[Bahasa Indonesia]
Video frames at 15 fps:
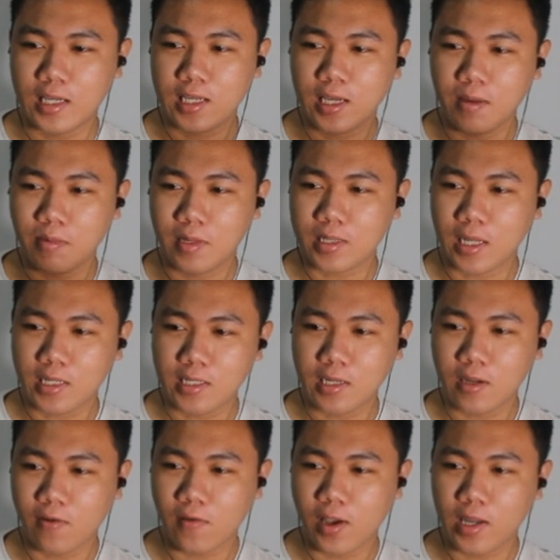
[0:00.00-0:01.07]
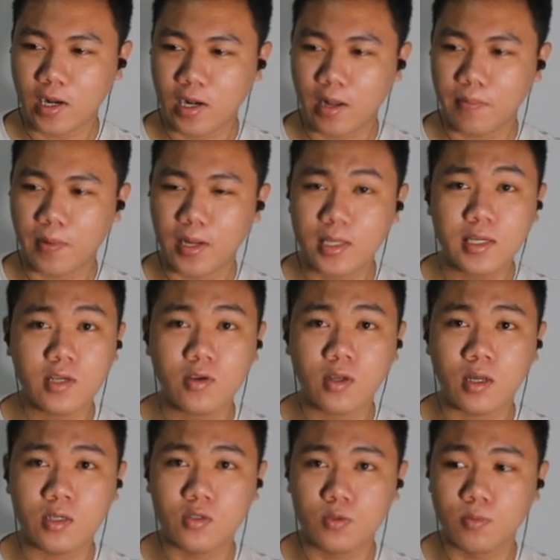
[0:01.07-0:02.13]
hingga beritanya tidak viral apalagi dia
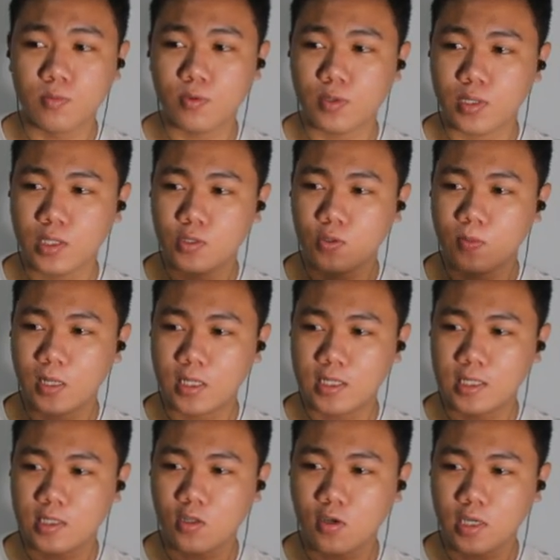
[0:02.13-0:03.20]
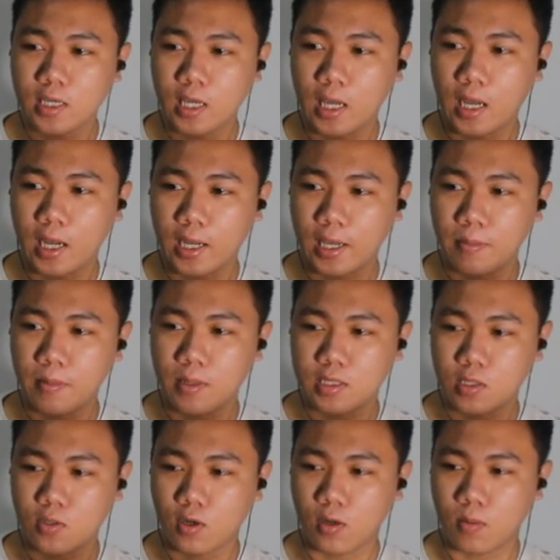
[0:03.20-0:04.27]
udah jum punya jumlah TikTok yang emang
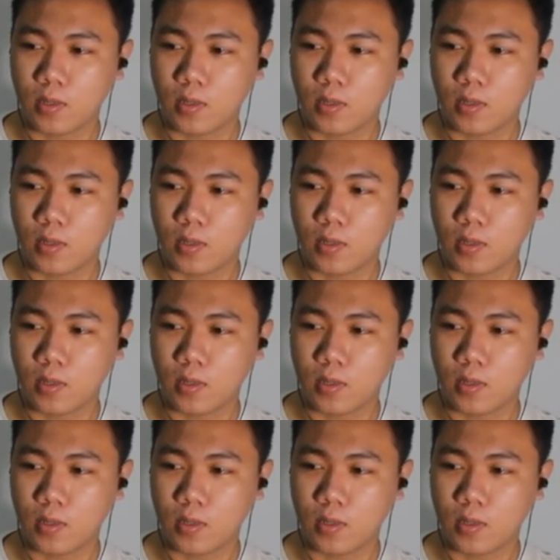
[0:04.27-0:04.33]
1,5